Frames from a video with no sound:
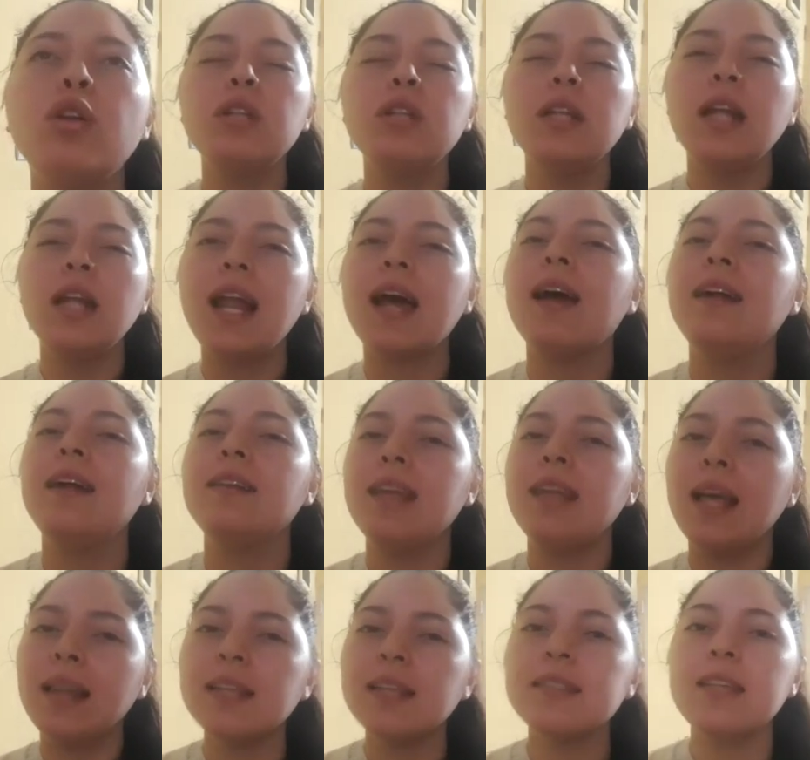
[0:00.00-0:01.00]
tiene la
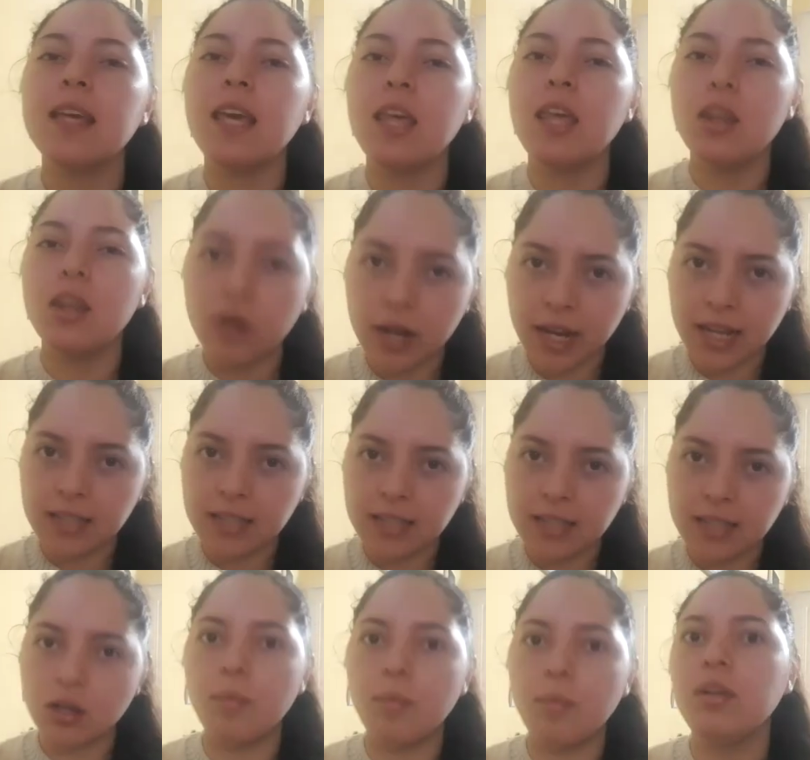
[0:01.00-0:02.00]
cantidad de
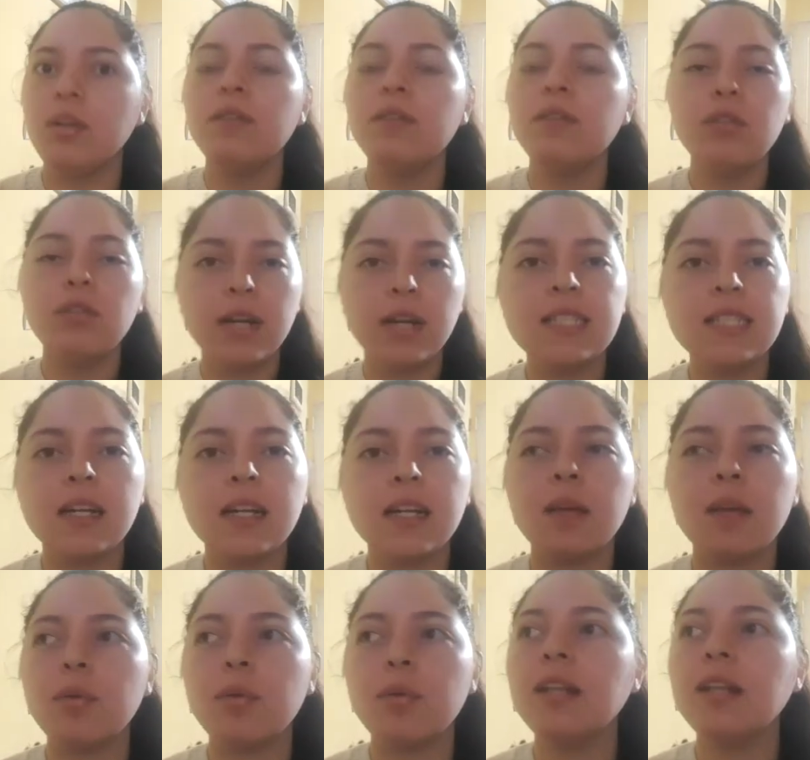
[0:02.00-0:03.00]
seguidores, como un influencer
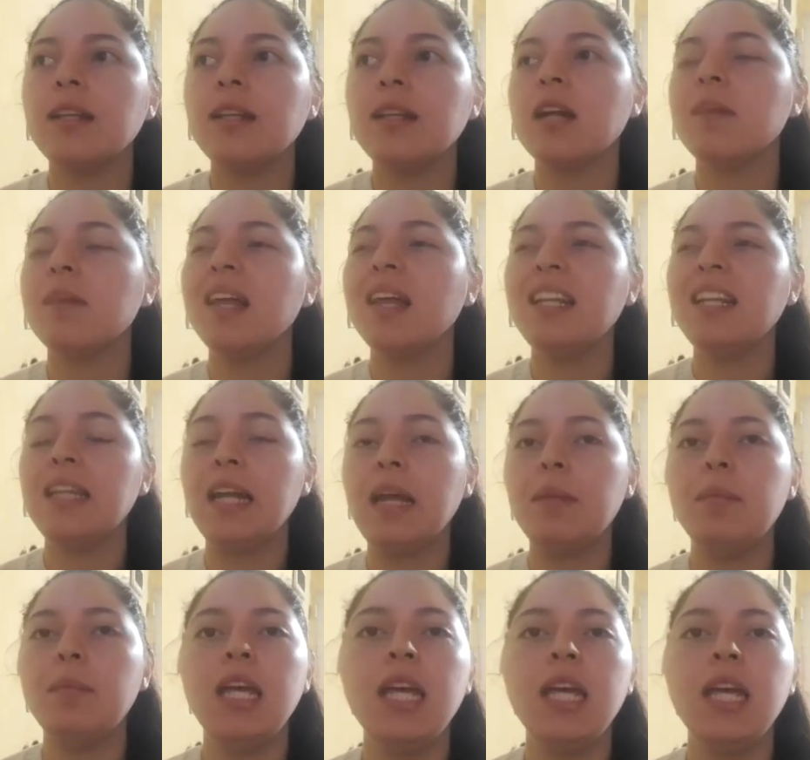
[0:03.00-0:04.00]
que pueden tener más de
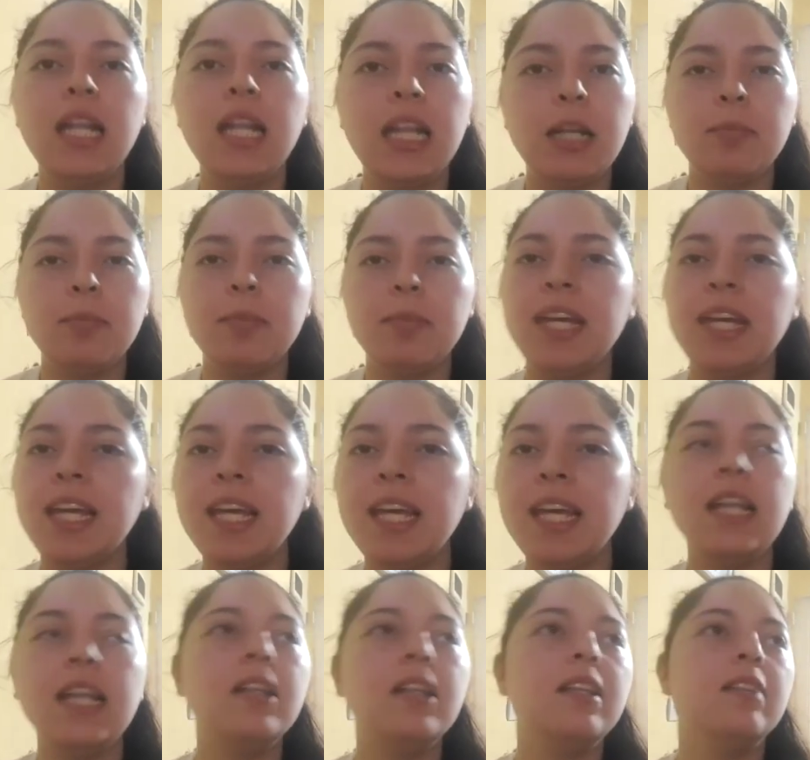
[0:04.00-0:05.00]
mil,
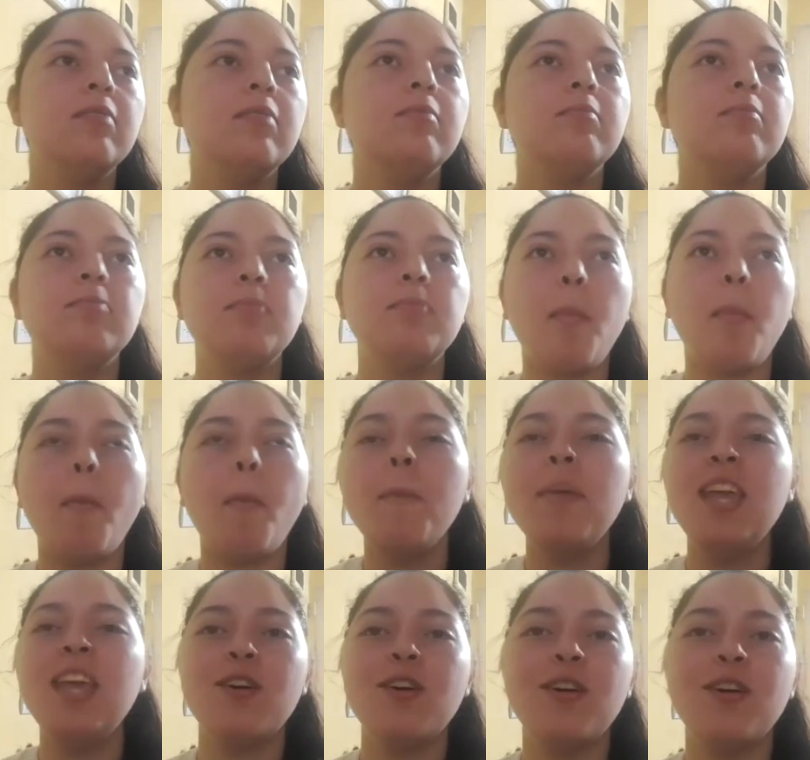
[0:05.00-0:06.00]
1.000, un
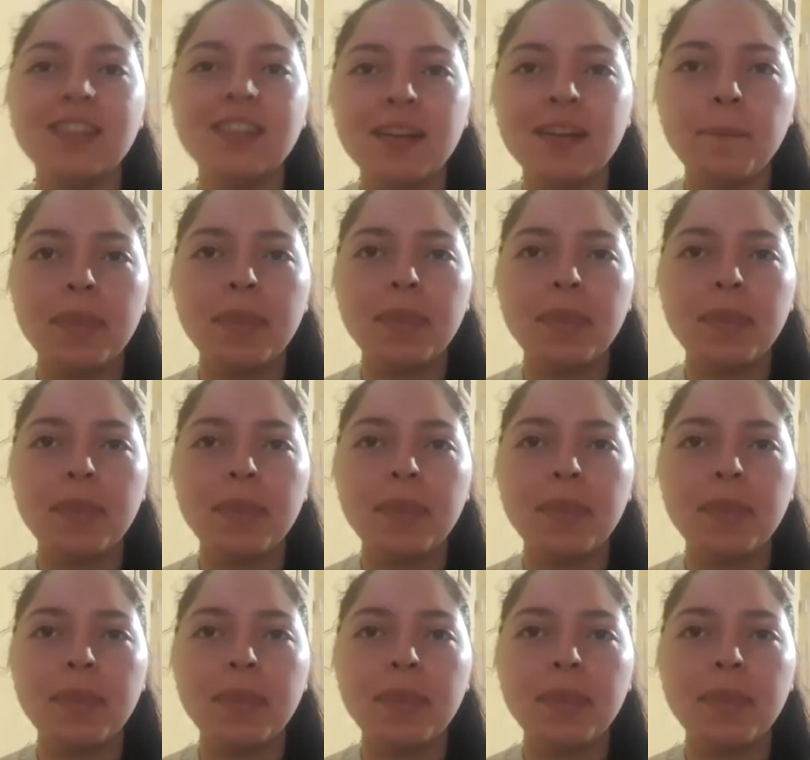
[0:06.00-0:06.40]
millón,